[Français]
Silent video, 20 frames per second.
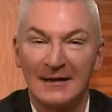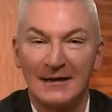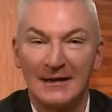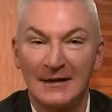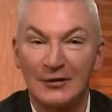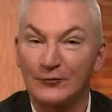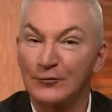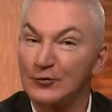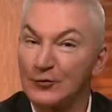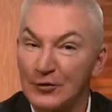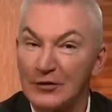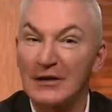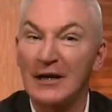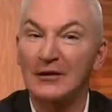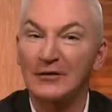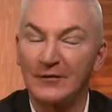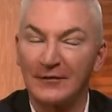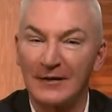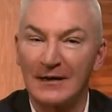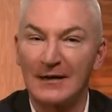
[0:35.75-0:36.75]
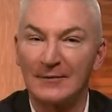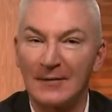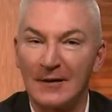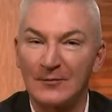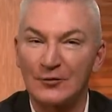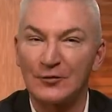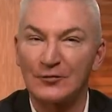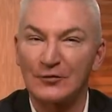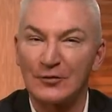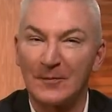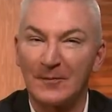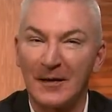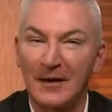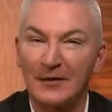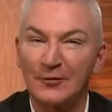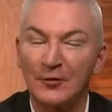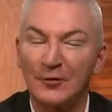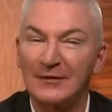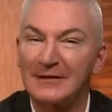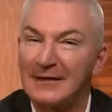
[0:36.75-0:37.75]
Et je vous suggère de faire la même chose, de prendre un